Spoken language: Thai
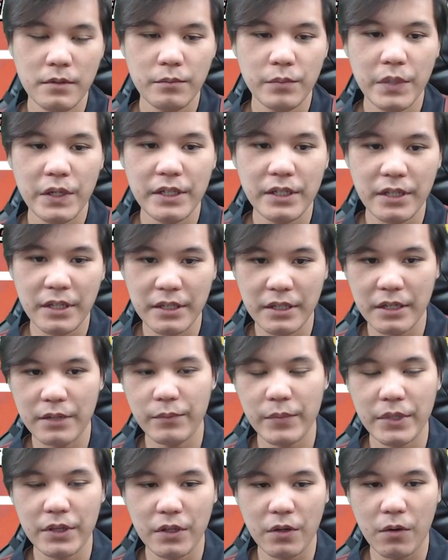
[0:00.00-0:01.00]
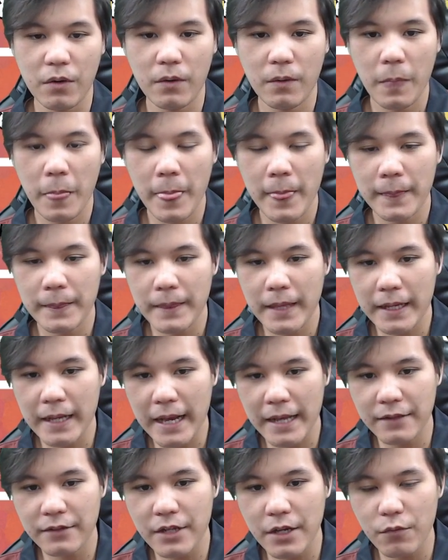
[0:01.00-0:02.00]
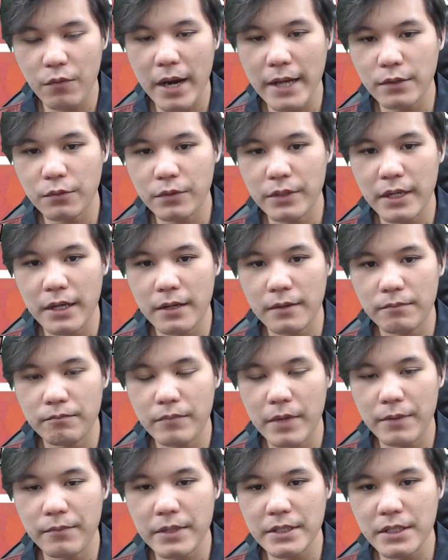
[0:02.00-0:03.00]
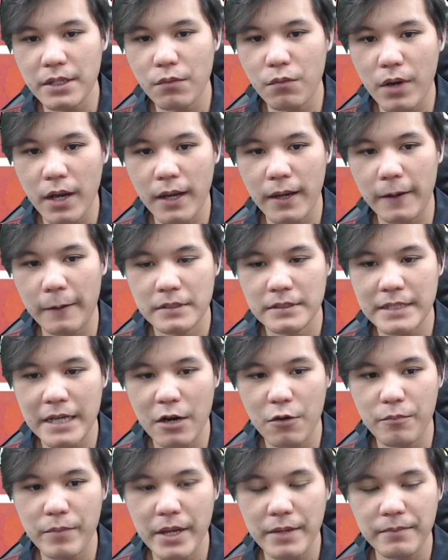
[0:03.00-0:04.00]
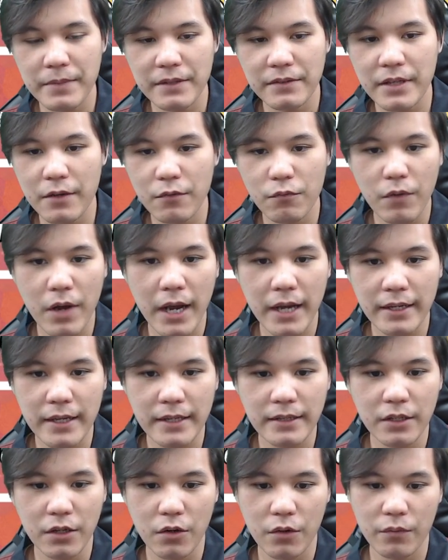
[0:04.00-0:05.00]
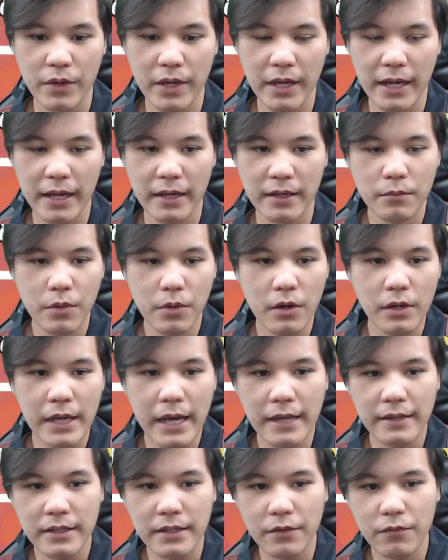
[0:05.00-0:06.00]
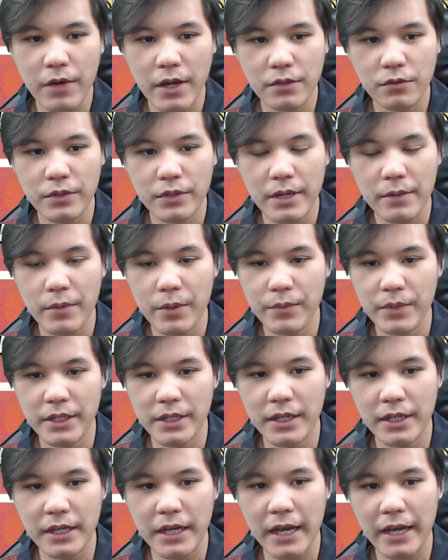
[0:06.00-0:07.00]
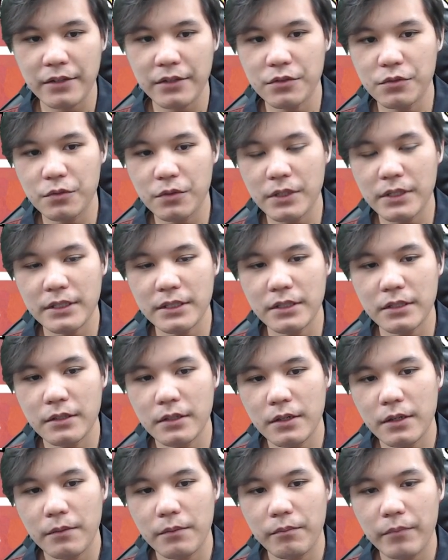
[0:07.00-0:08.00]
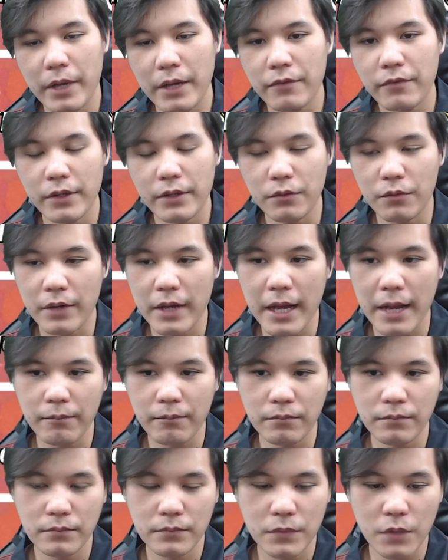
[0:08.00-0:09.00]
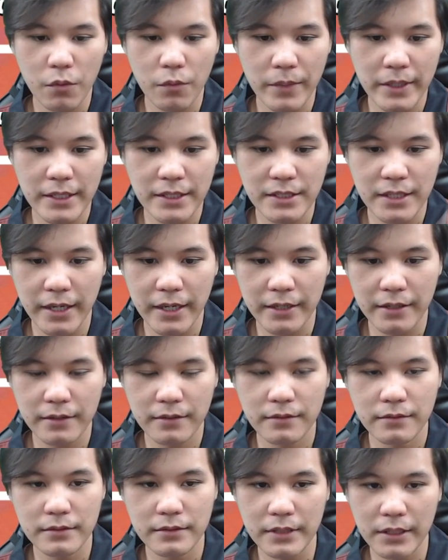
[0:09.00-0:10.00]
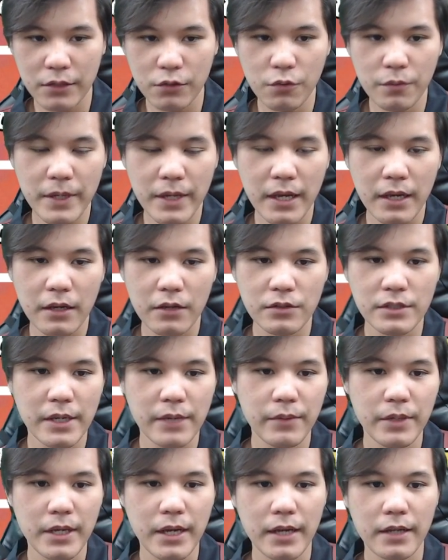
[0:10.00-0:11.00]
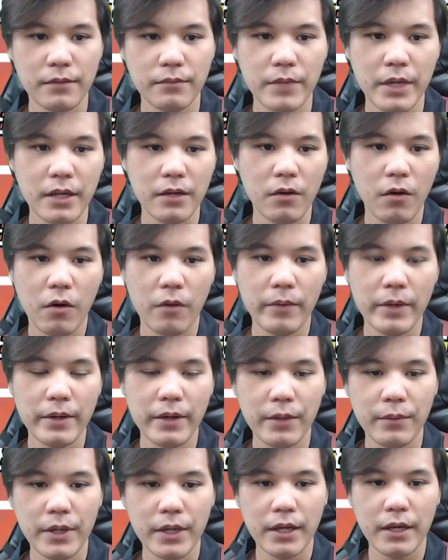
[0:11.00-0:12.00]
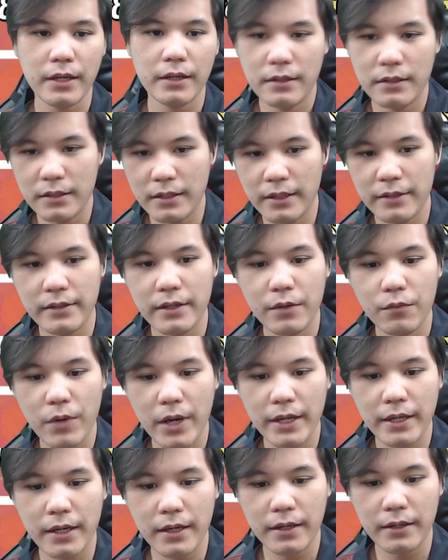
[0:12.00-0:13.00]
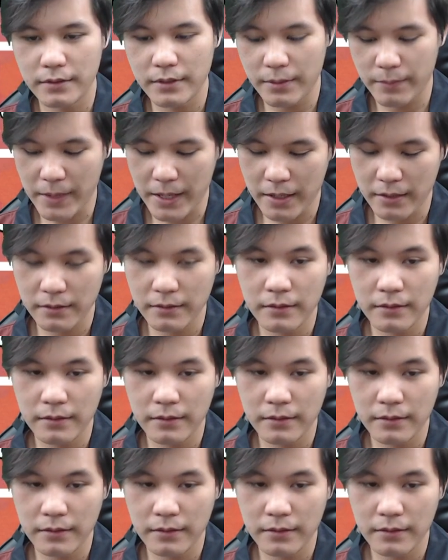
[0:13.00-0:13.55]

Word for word: เพื่อที่จะเดินไปต่อ แต่การเส้นไหว้ตรงนี้มันไม่ใช่ว่าจะเอาเม็ดไปเส้นไหว้ได้ตลอดเวลาเพราะการเส้นไหว้ตรงนี้มันมีเงื่อนไขอยู่ก็คือเม็ดฝ่ายตรงข้ามต้องไม่ได้ใช้ อย่างรูปนี้เขาใช้ไม่ได้เม็ดออกไปไหนไม่ได้ เลยเส้นไหว้ได้เห็นปะ